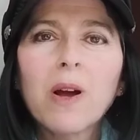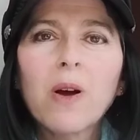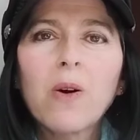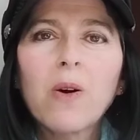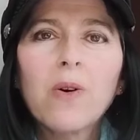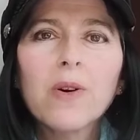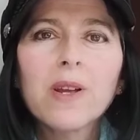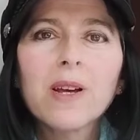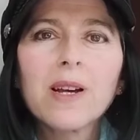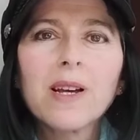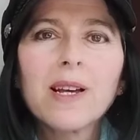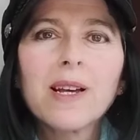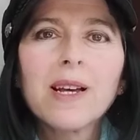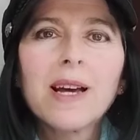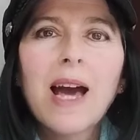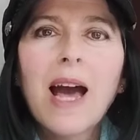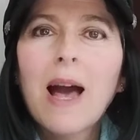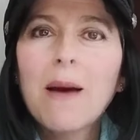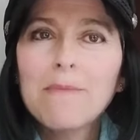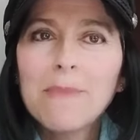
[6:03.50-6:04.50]
mejor
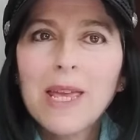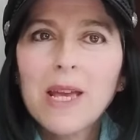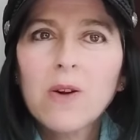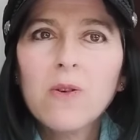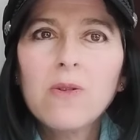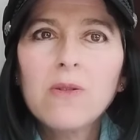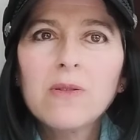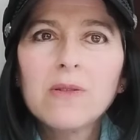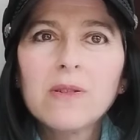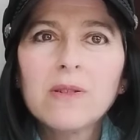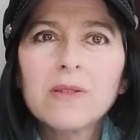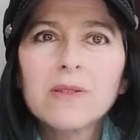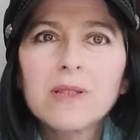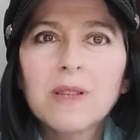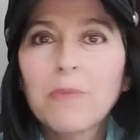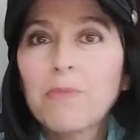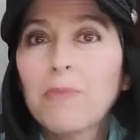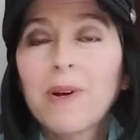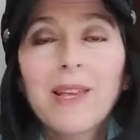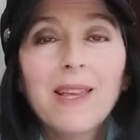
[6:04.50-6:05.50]
amigo,
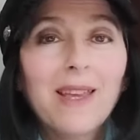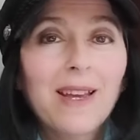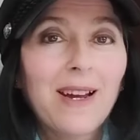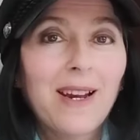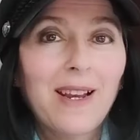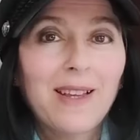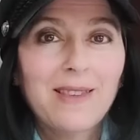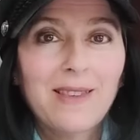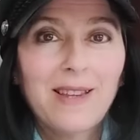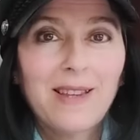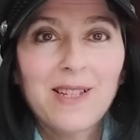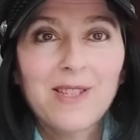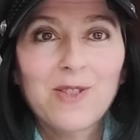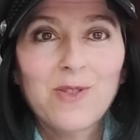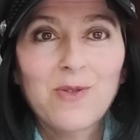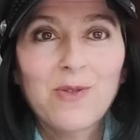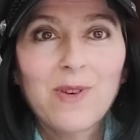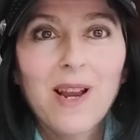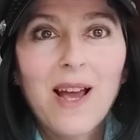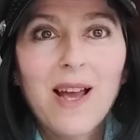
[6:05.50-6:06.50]
te puede llegar a
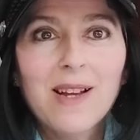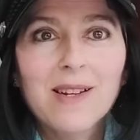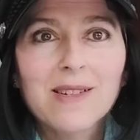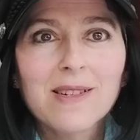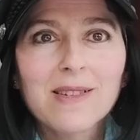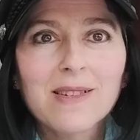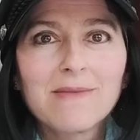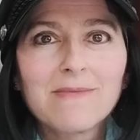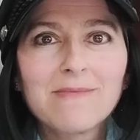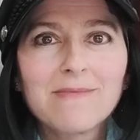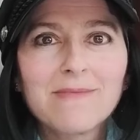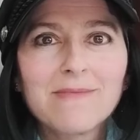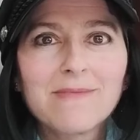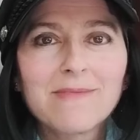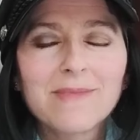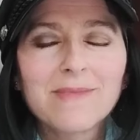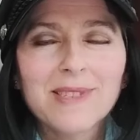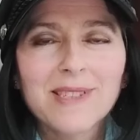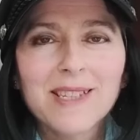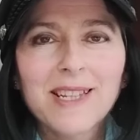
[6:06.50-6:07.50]
traicionar,
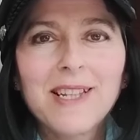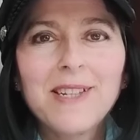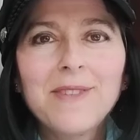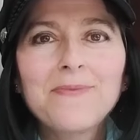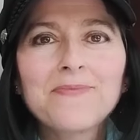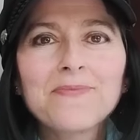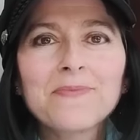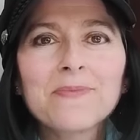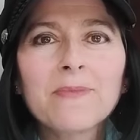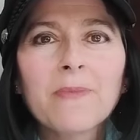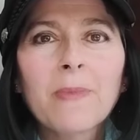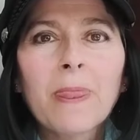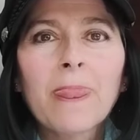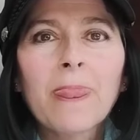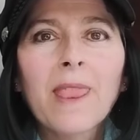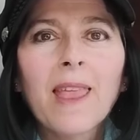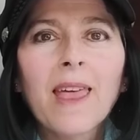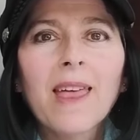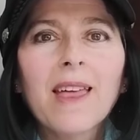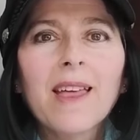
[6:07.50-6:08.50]
¿sí?
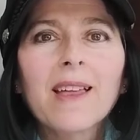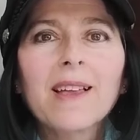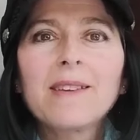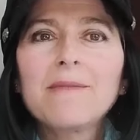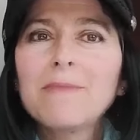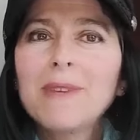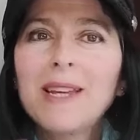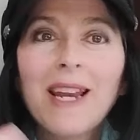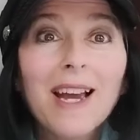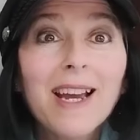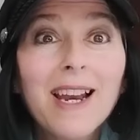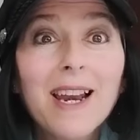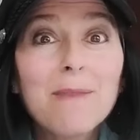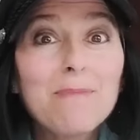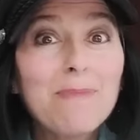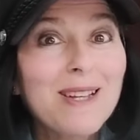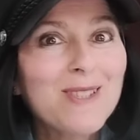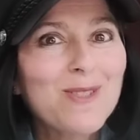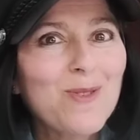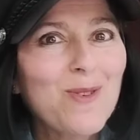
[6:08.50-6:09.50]
Mira qué le
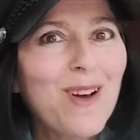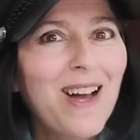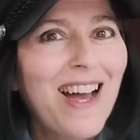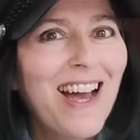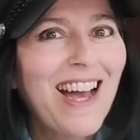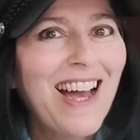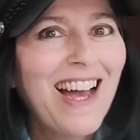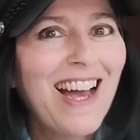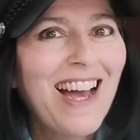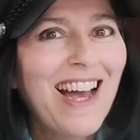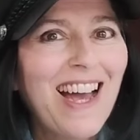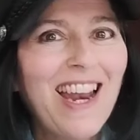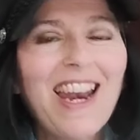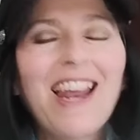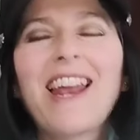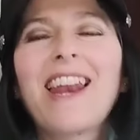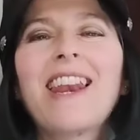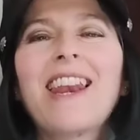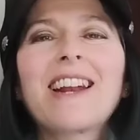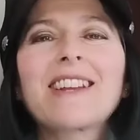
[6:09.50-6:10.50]
pasó
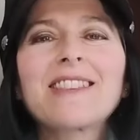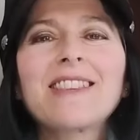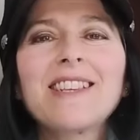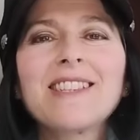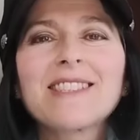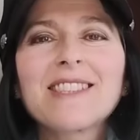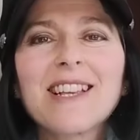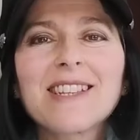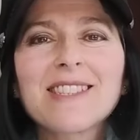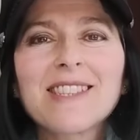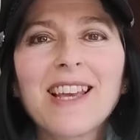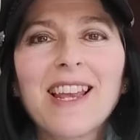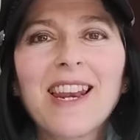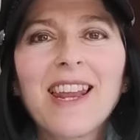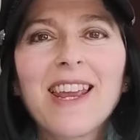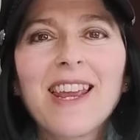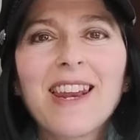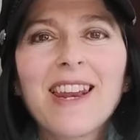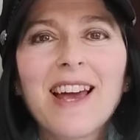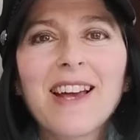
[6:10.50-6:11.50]
a, la artista
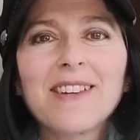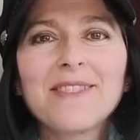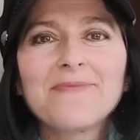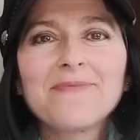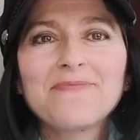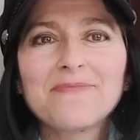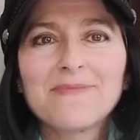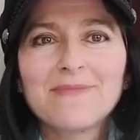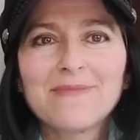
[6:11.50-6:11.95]
Selena.